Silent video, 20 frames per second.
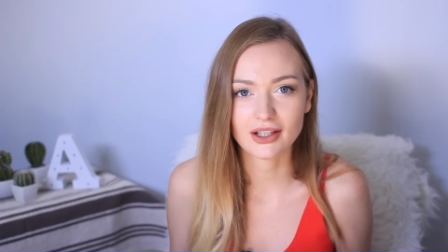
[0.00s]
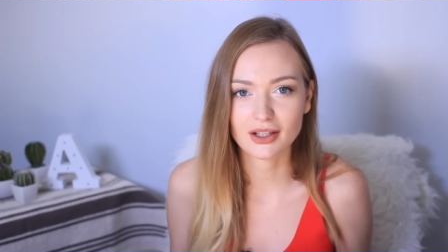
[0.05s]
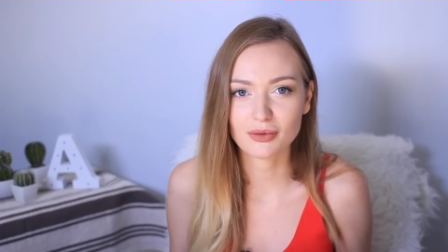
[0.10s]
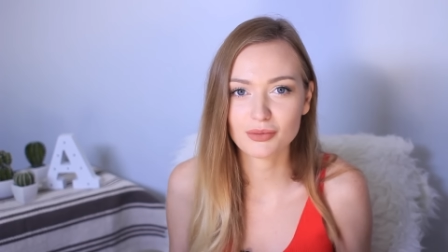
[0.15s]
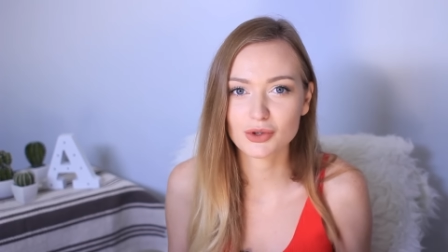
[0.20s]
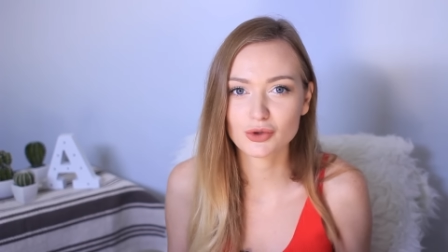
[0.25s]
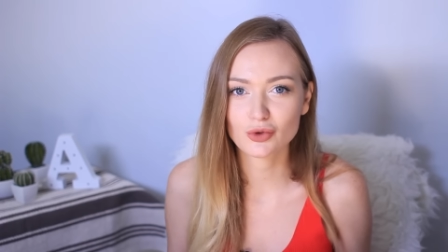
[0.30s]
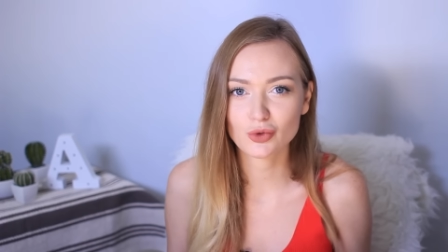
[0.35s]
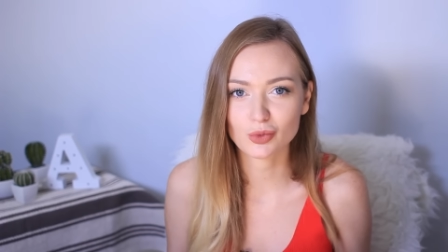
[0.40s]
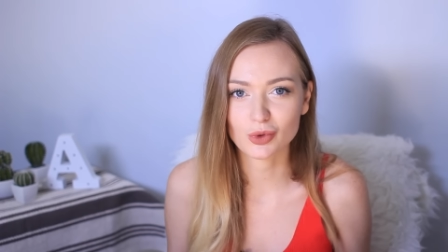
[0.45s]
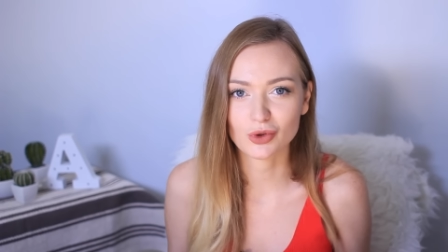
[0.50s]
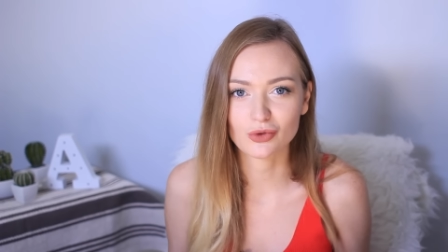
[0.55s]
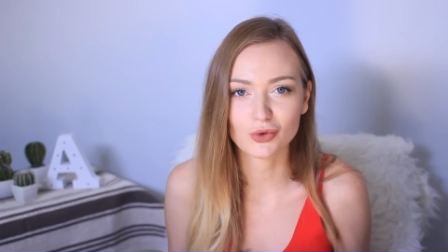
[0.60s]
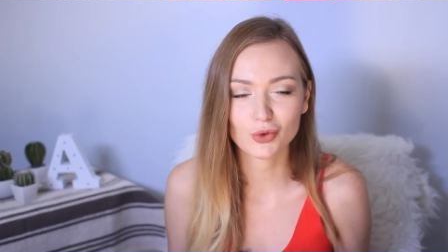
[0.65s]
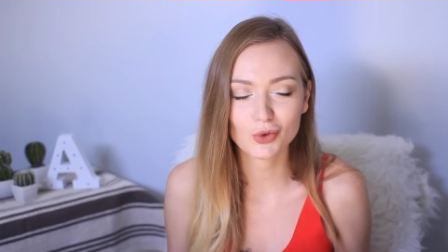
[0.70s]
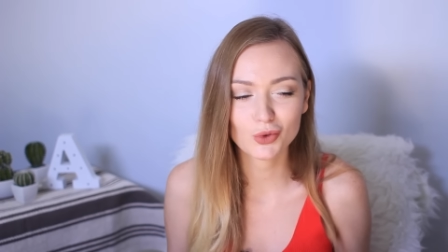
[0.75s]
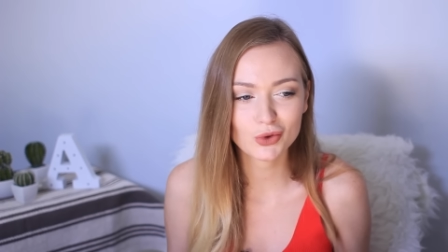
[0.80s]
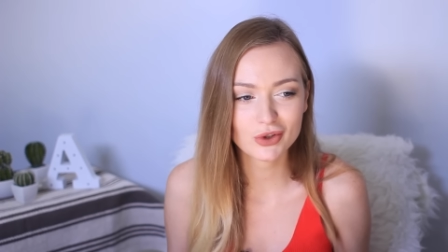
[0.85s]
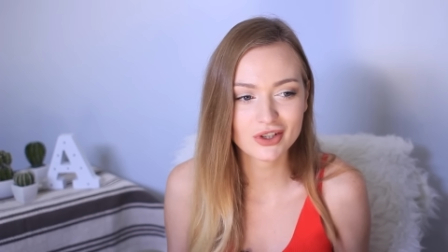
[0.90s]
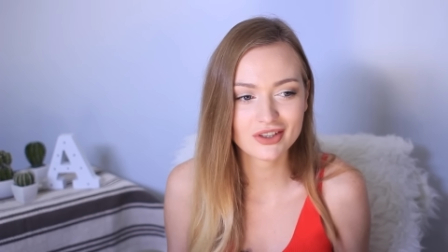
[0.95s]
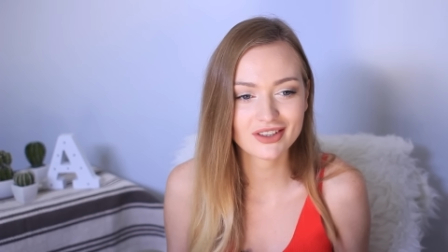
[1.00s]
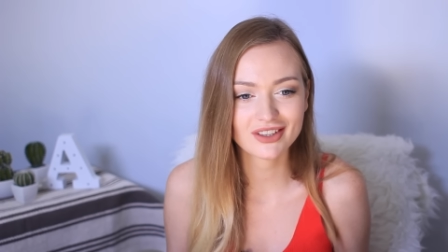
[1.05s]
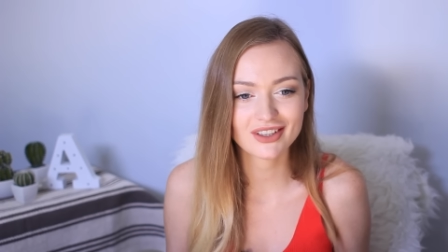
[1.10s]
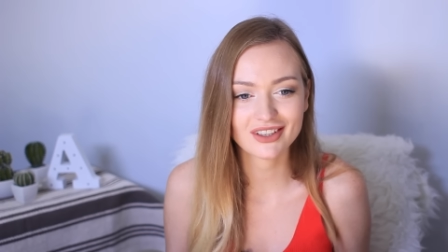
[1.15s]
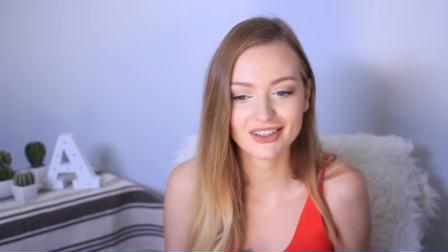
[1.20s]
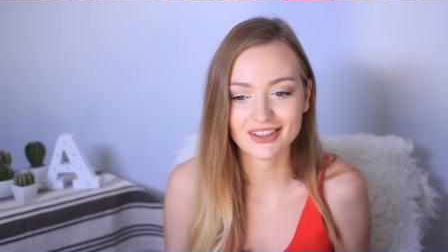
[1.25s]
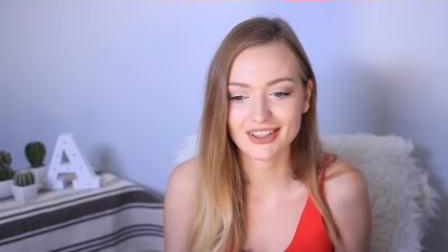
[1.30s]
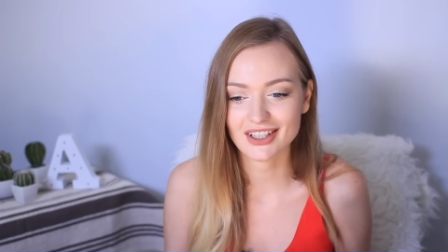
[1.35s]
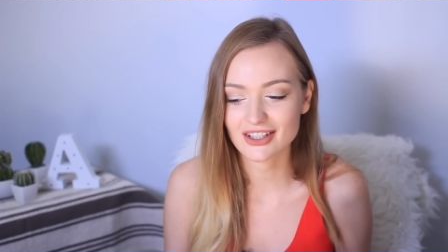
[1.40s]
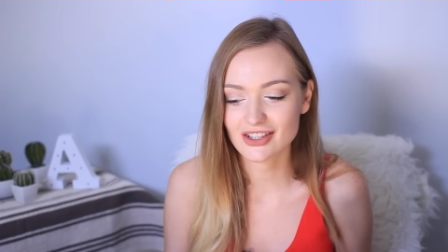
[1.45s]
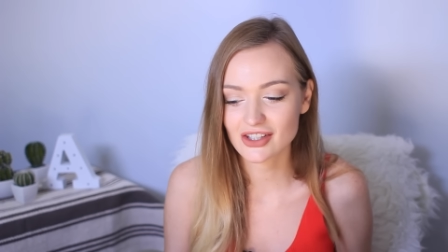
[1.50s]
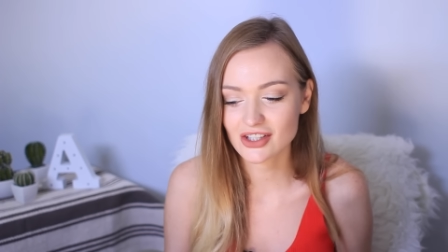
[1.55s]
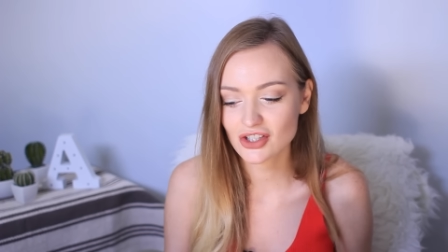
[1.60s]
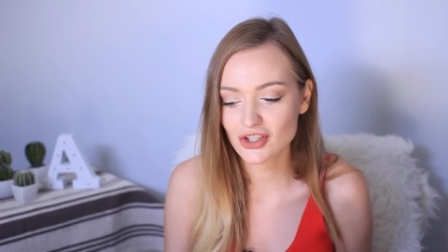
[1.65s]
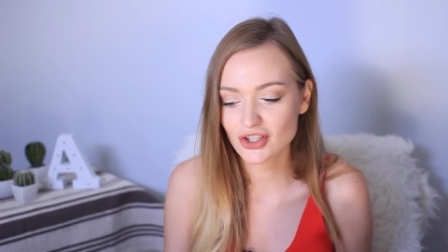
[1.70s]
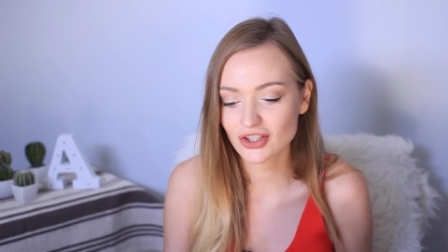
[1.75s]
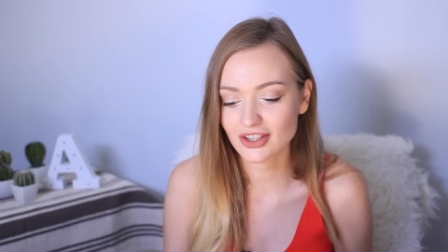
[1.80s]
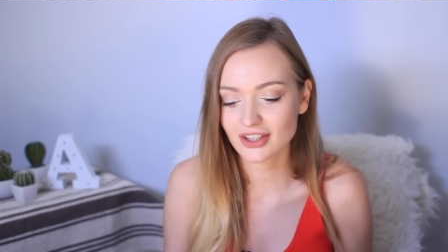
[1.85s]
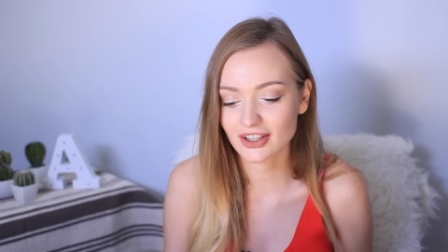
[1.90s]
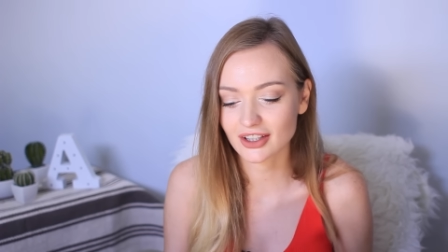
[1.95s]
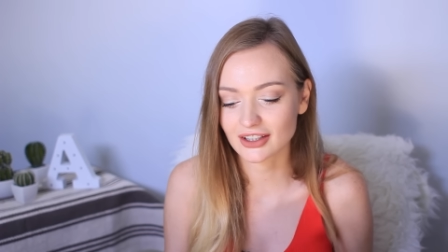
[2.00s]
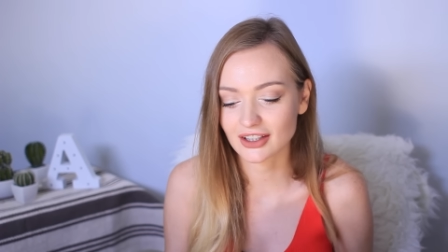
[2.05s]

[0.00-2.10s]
Они безумно вкусные и насыщенные.